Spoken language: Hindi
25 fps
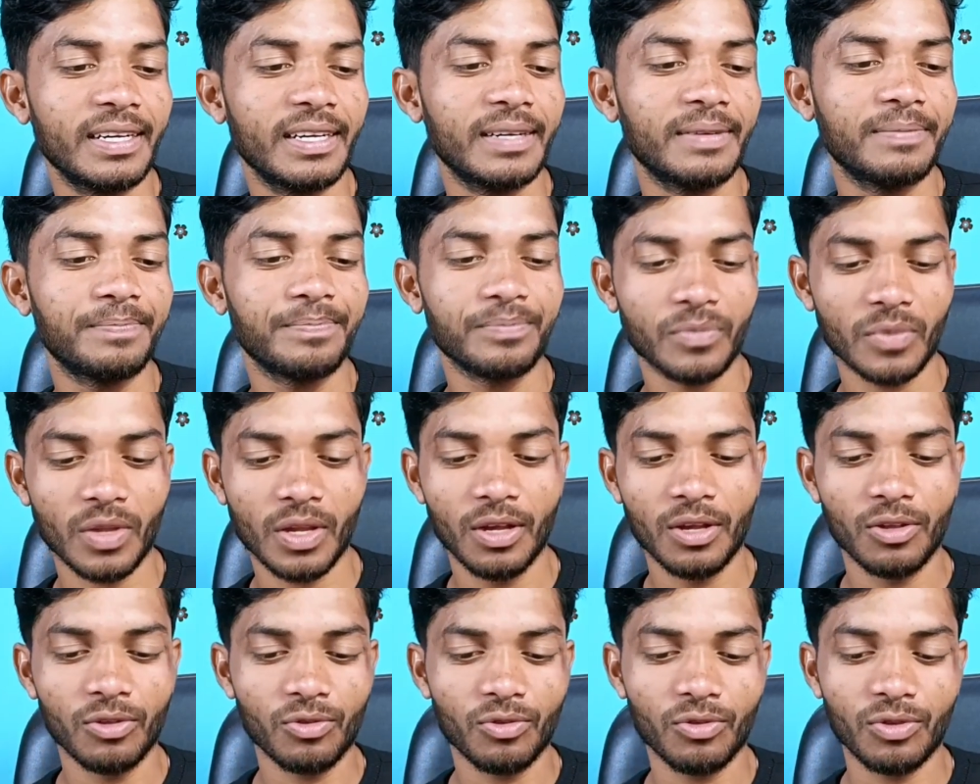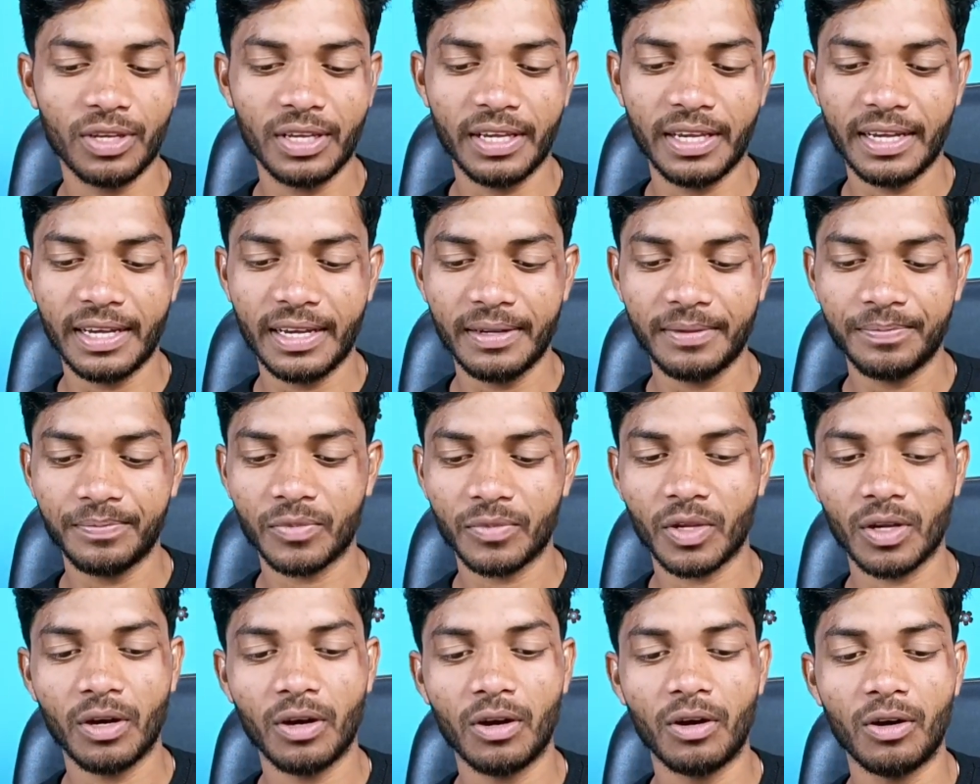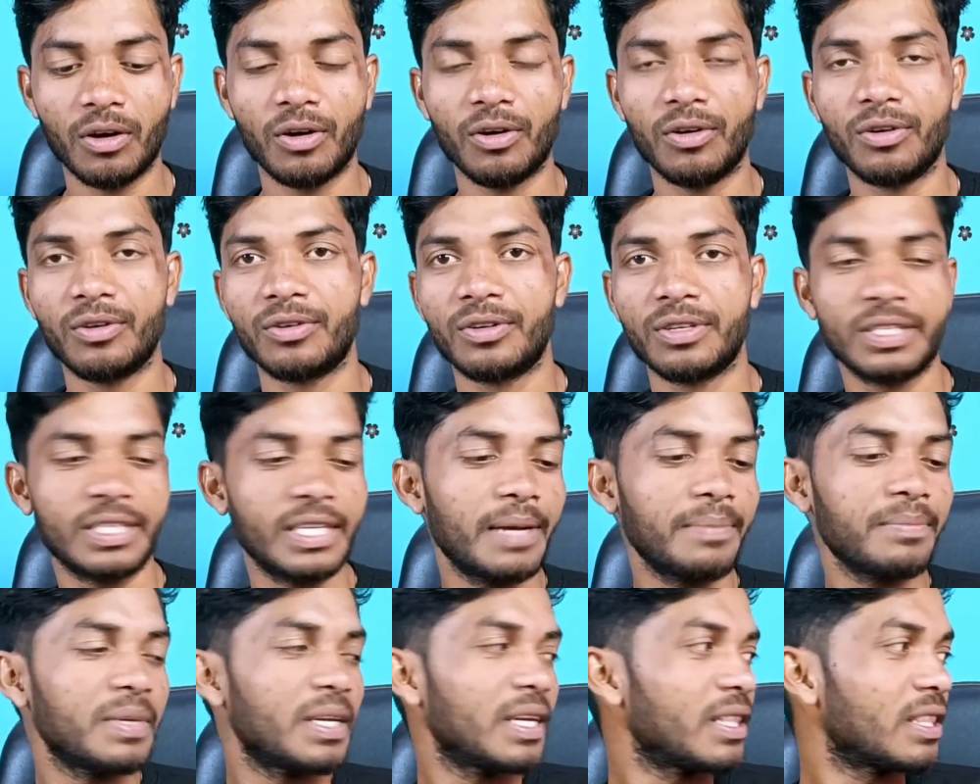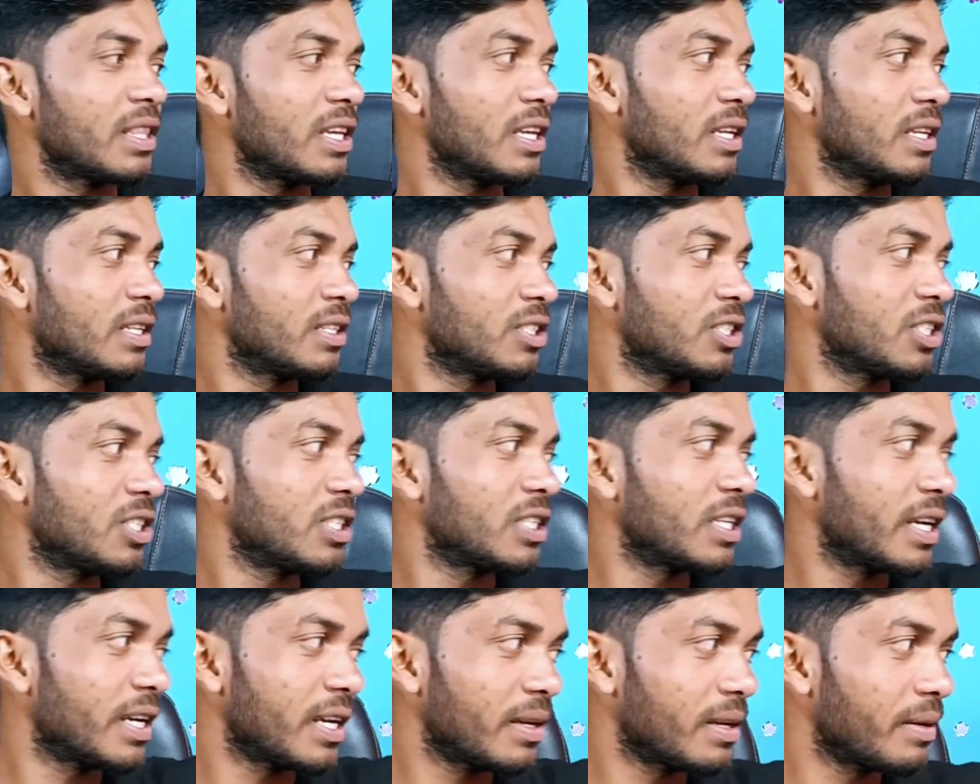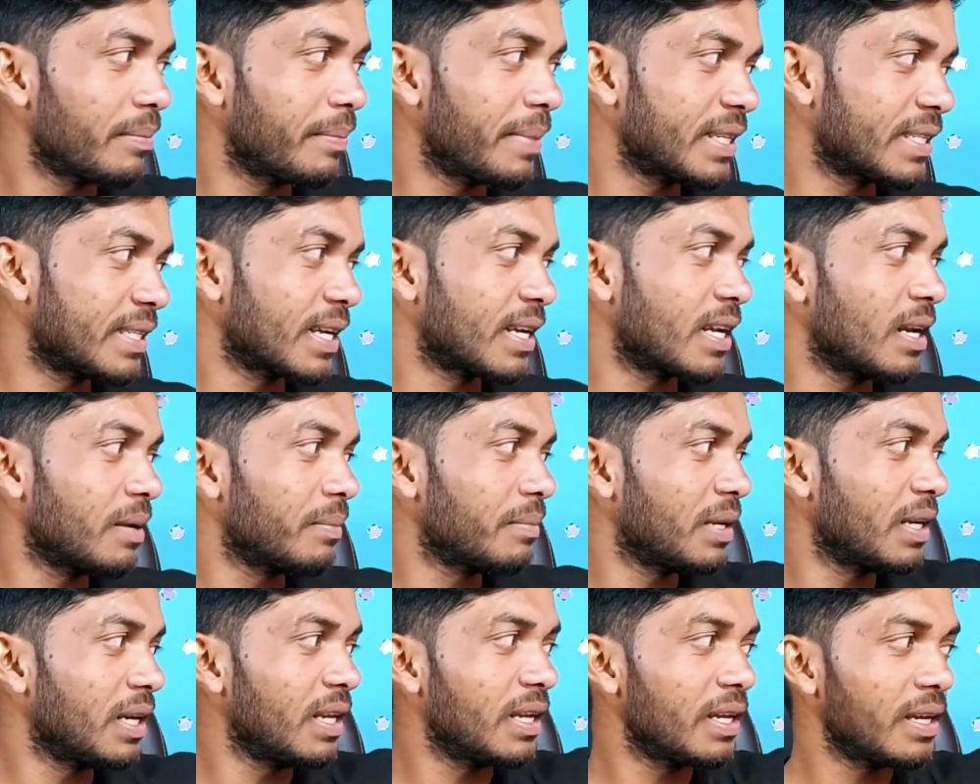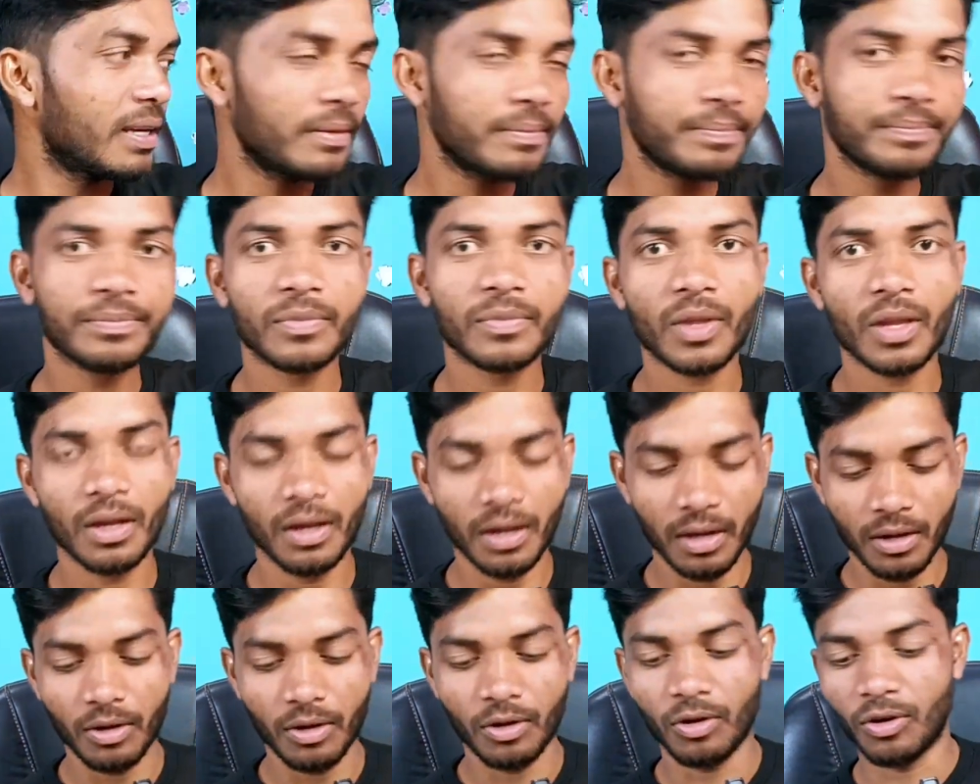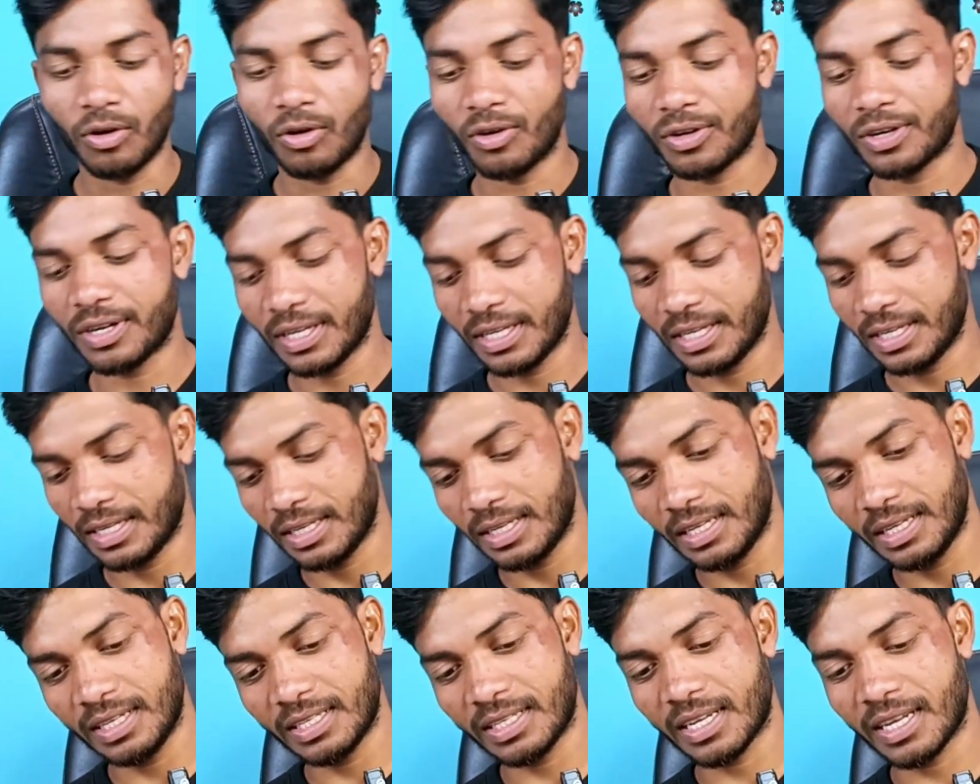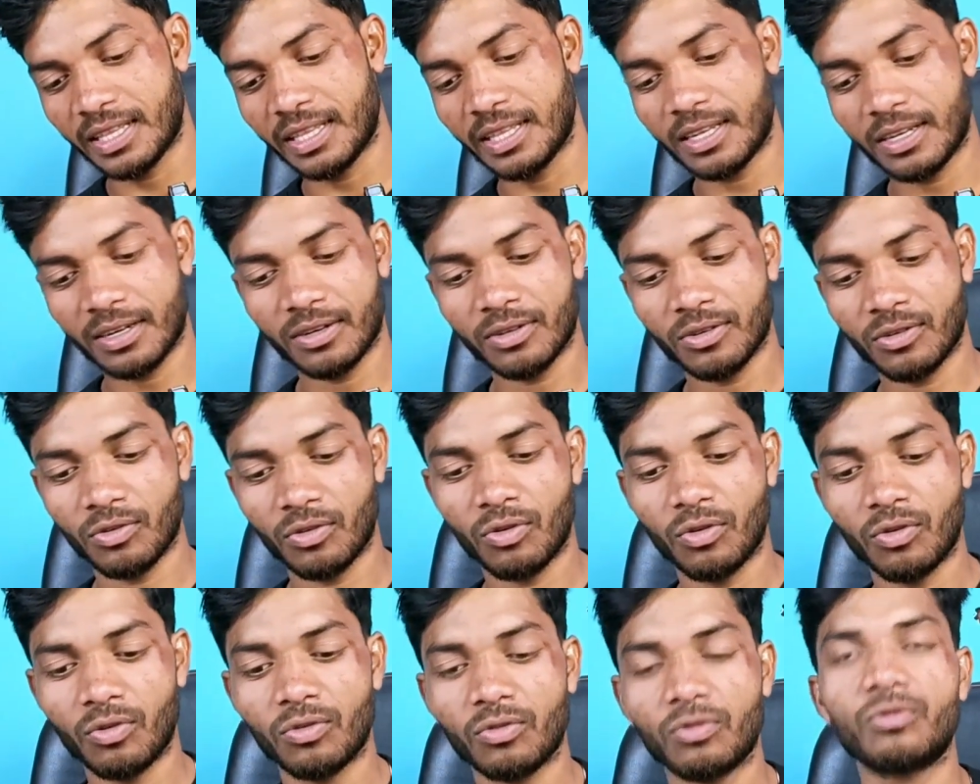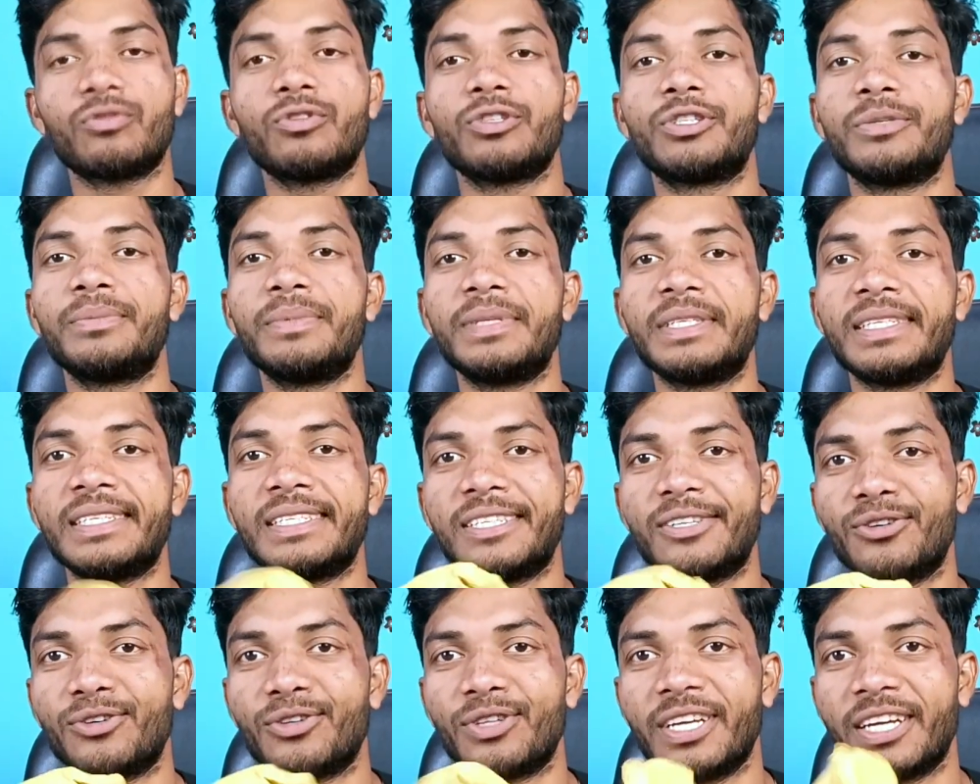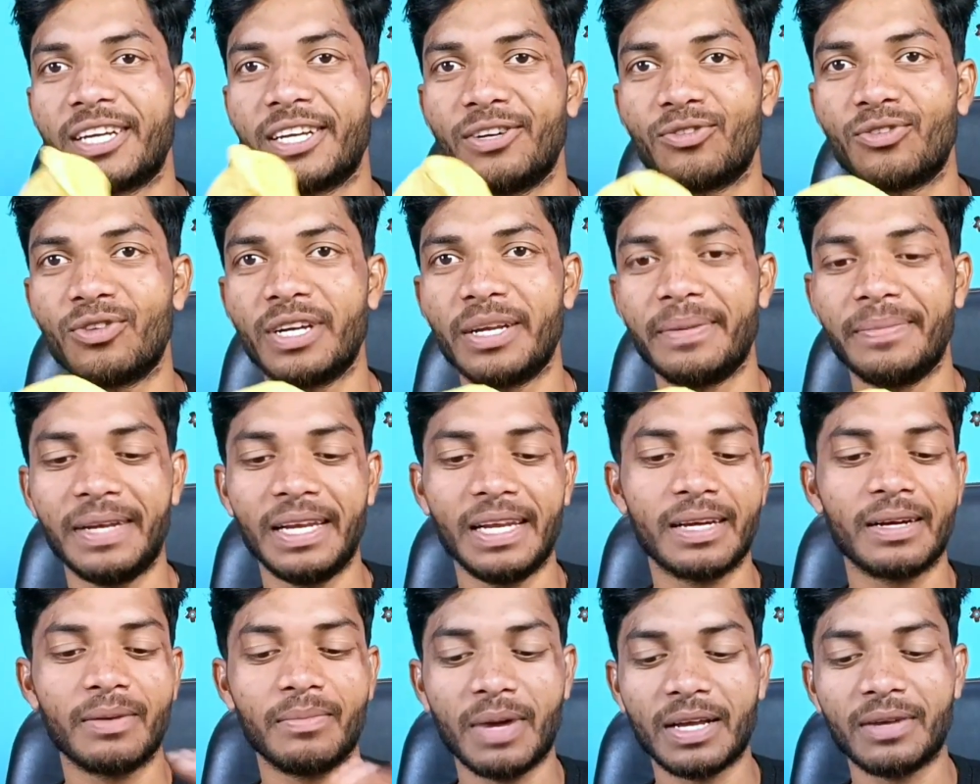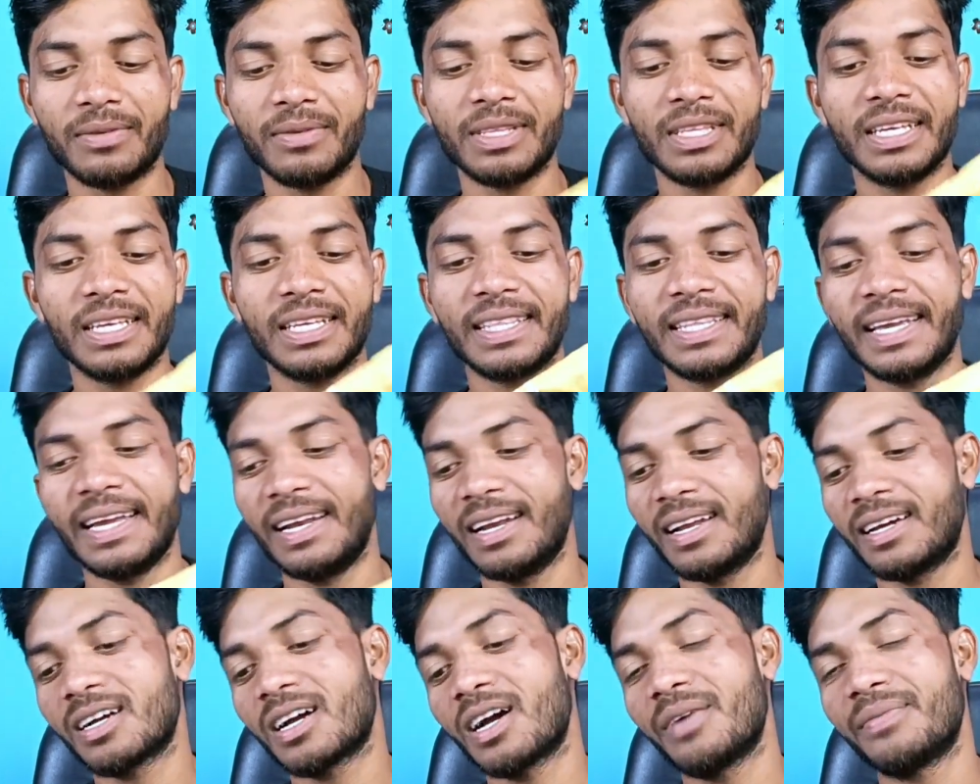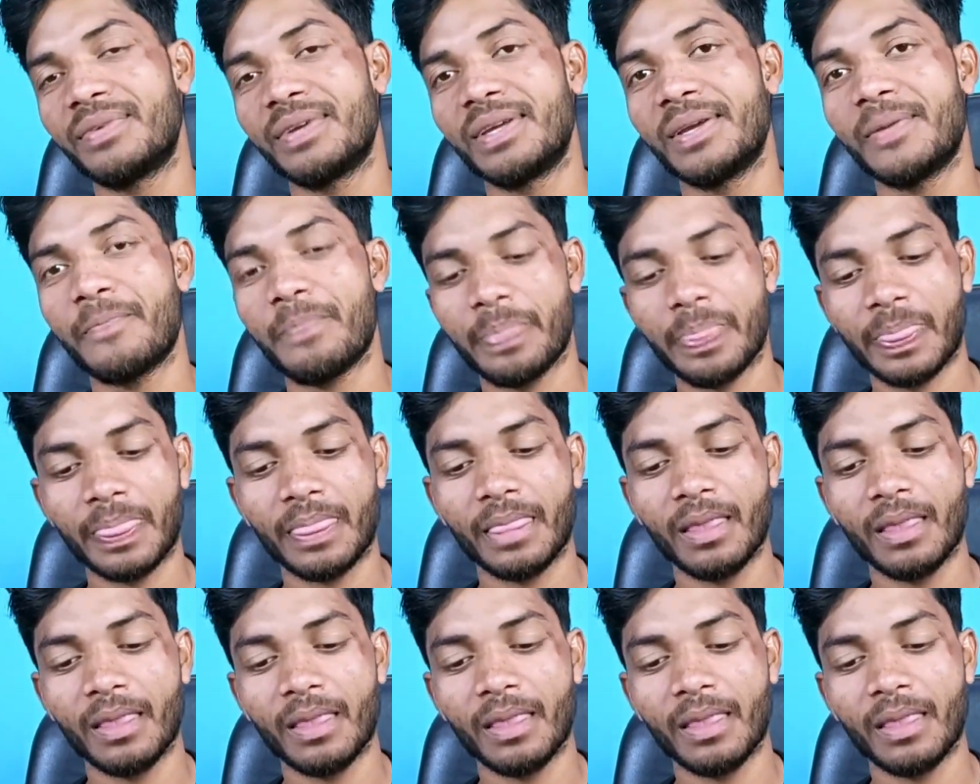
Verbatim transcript: हैं ठीक है तो ये है और सेम ये तीन चीज़ें बेसिकली मिली है और इसके अंदर कुछ भी चीज़ें और देखने को नहीं मिलेगा बाकी बात ये थैला काफ़ी